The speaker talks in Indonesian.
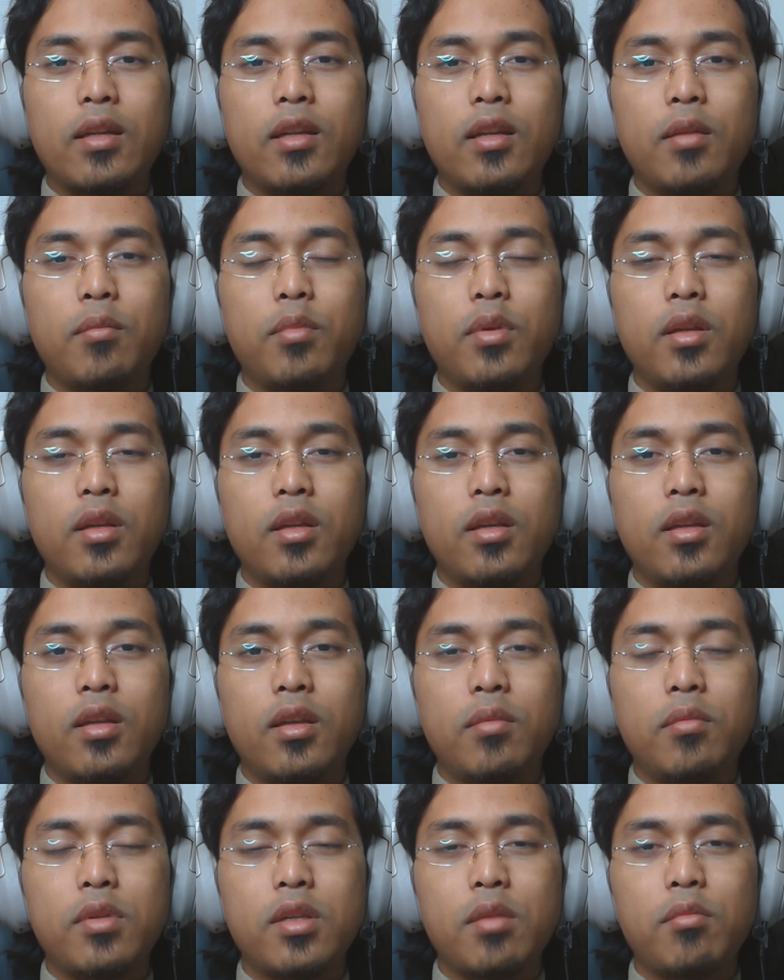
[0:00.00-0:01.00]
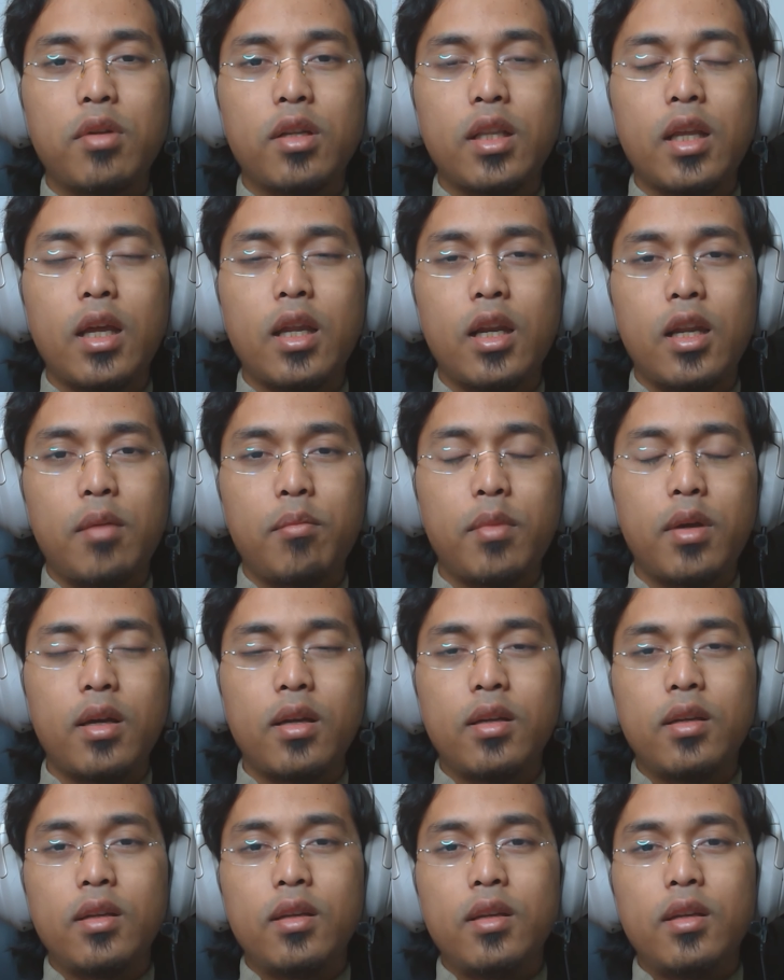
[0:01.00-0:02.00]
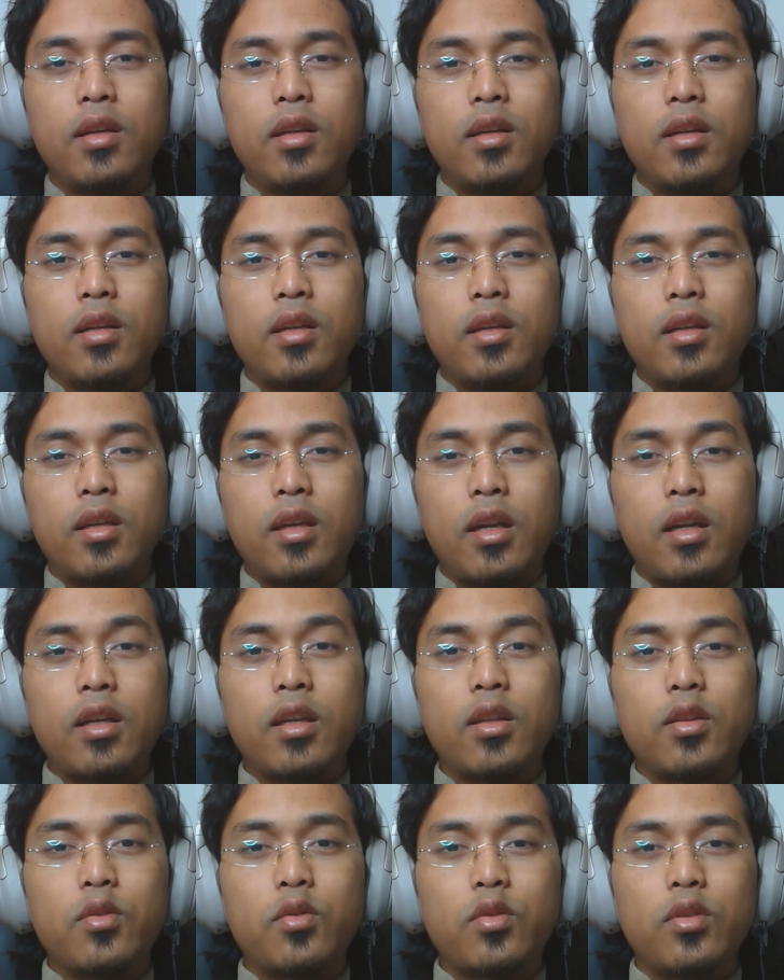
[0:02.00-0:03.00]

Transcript: lebih bisa bertahan lama. Karena gitu.